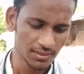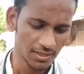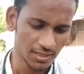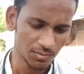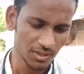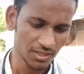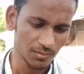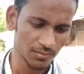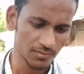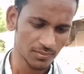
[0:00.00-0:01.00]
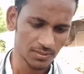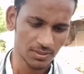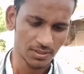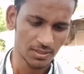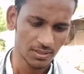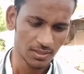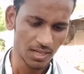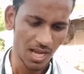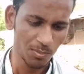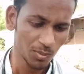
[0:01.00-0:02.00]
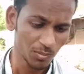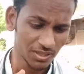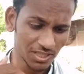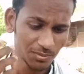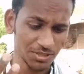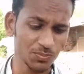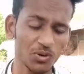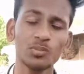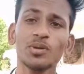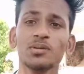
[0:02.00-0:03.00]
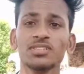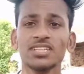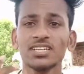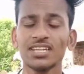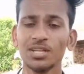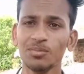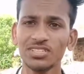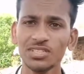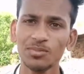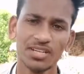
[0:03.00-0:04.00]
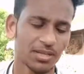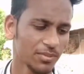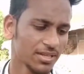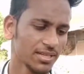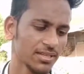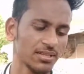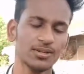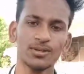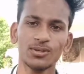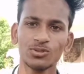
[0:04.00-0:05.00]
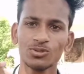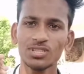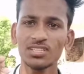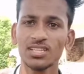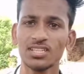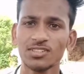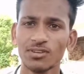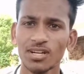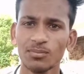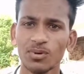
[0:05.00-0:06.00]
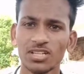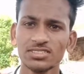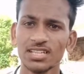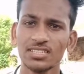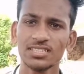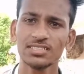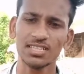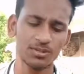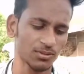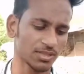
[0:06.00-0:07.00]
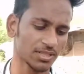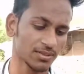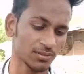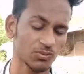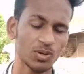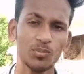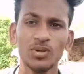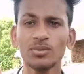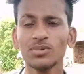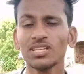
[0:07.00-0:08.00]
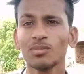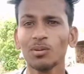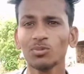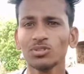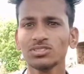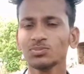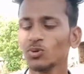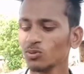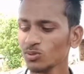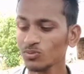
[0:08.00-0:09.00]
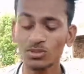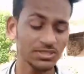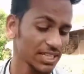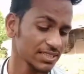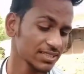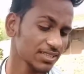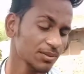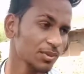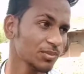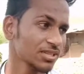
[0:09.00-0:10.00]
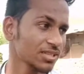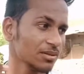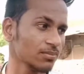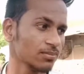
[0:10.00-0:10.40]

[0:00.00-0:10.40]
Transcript: इसमें आपको मतलब इस फ़ोन में छः हज़ार एम की बैटरी मिलेगी जो कि तैंतीस वाट फास्ट चार्जिंग के साथ होगी वो भी मतलब आपको इस फ़ोन को फुल चार्ज करने में मतलब